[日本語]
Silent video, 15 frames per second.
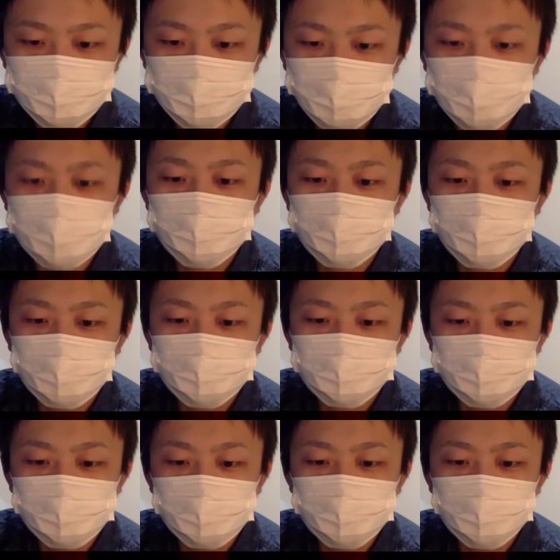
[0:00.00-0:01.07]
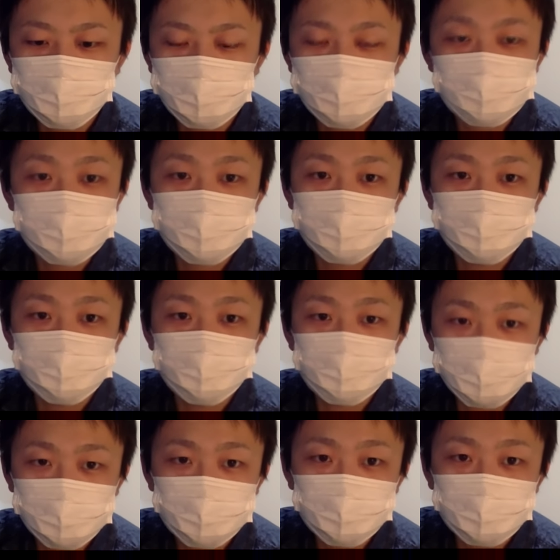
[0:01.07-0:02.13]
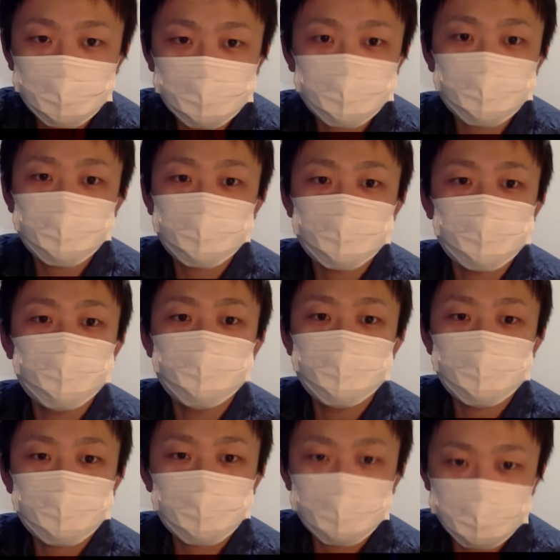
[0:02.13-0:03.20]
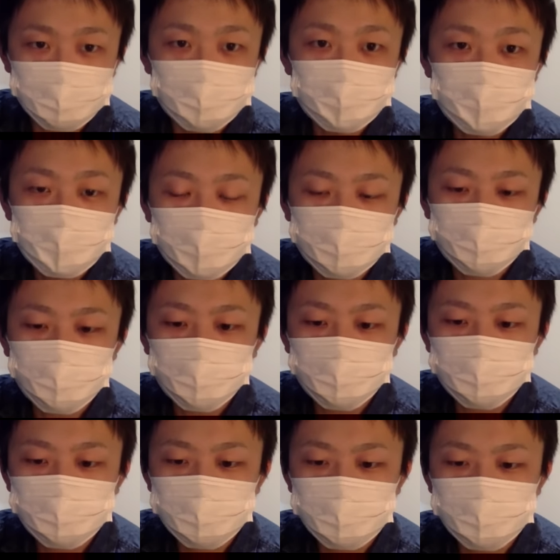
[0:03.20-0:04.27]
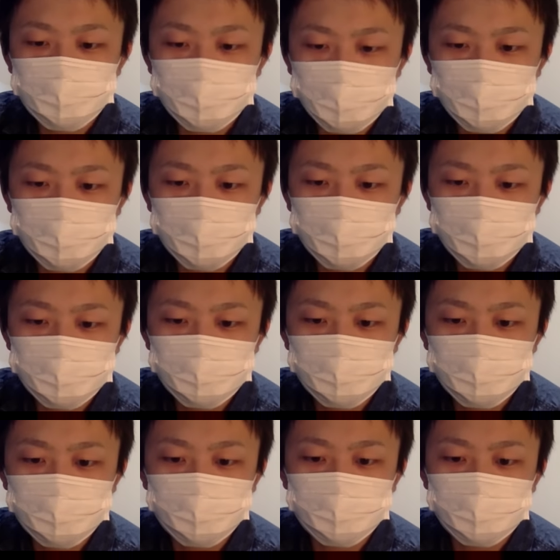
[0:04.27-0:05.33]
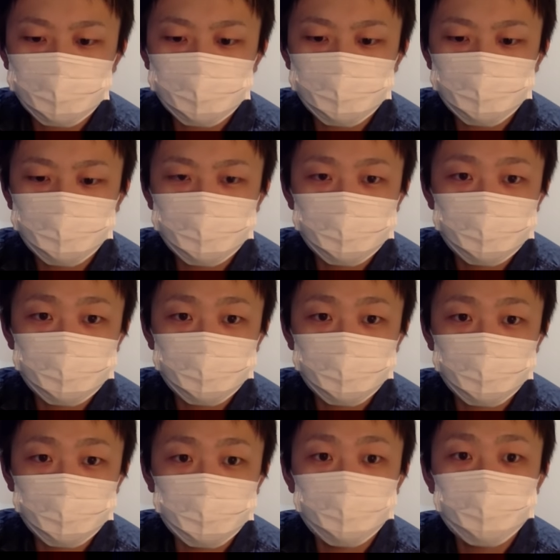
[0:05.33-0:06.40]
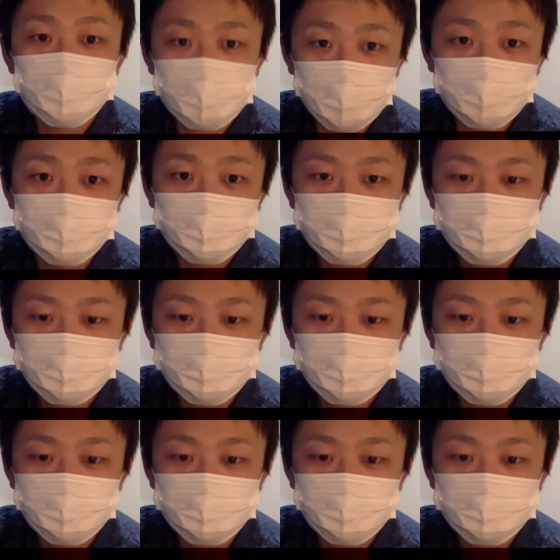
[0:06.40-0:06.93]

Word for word: で、解放がもう完全サポート役になってるんですけど、この船長、こっちの方を船長にすることによって、